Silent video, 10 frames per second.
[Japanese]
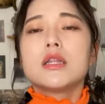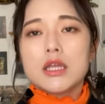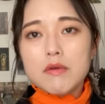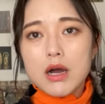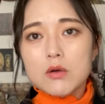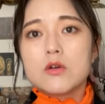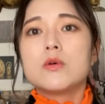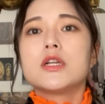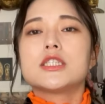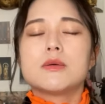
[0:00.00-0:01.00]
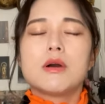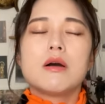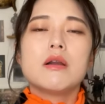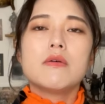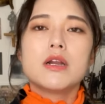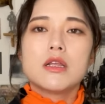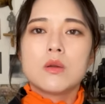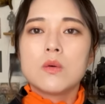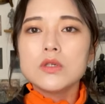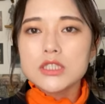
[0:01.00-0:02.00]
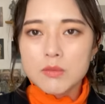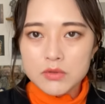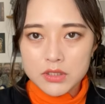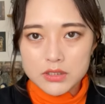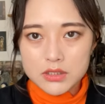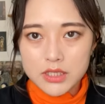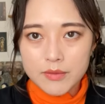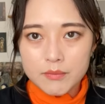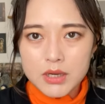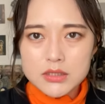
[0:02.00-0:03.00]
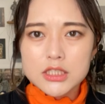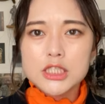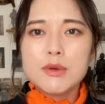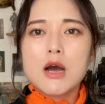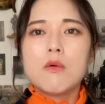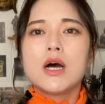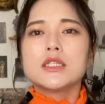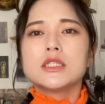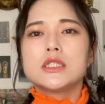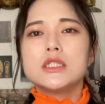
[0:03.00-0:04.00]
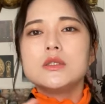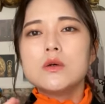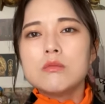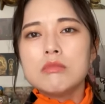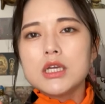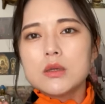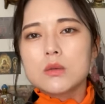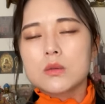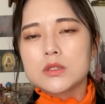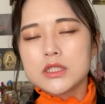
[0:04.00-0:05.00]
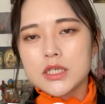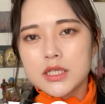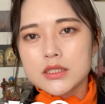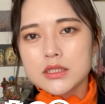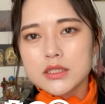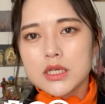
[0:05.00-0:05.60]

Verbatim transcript: では弘法大様が我々に残したものについてまず1番は真言密教の教えです